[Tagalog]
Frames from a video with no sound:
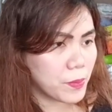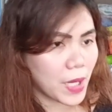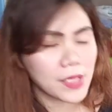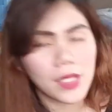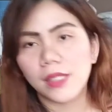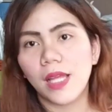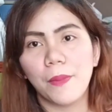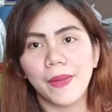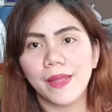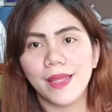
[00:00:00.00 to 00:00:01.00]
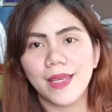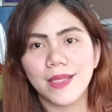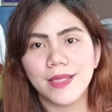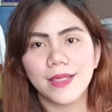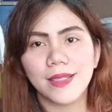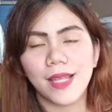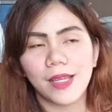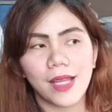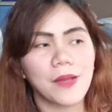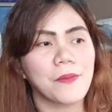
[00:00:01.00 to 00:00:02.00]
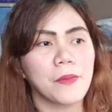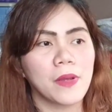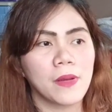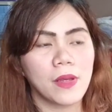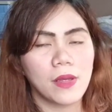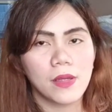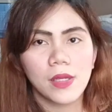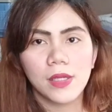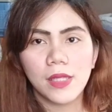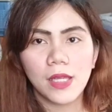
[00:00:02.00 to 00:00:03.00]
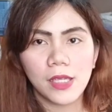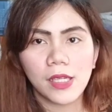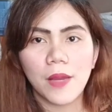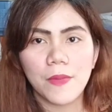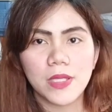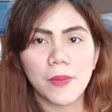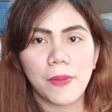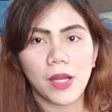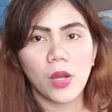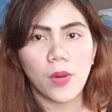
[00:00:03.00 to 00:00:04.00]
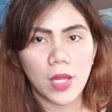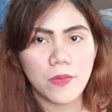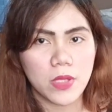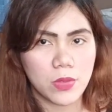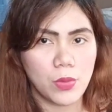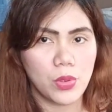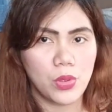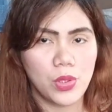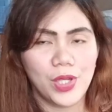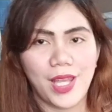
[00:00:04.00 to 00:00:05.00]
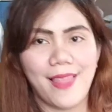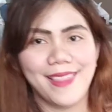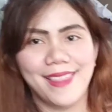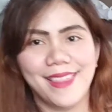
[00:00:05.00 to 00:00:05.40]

product namin is direct, direct kami sa pagawaan mismo. Yan.